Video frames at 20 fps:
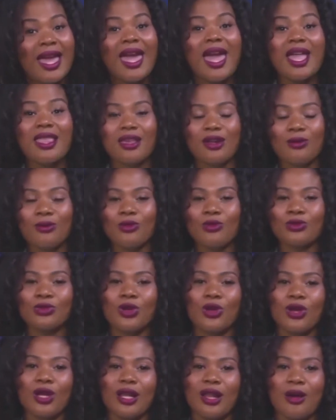en el
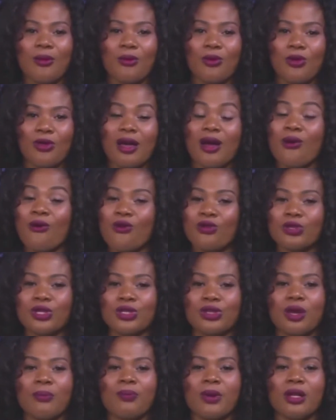mundo de la moda con
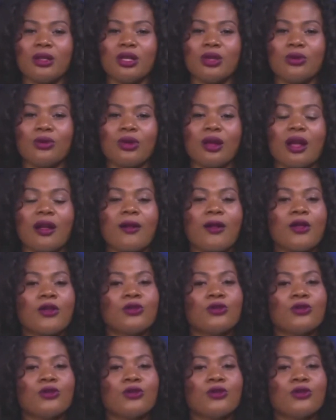esta película.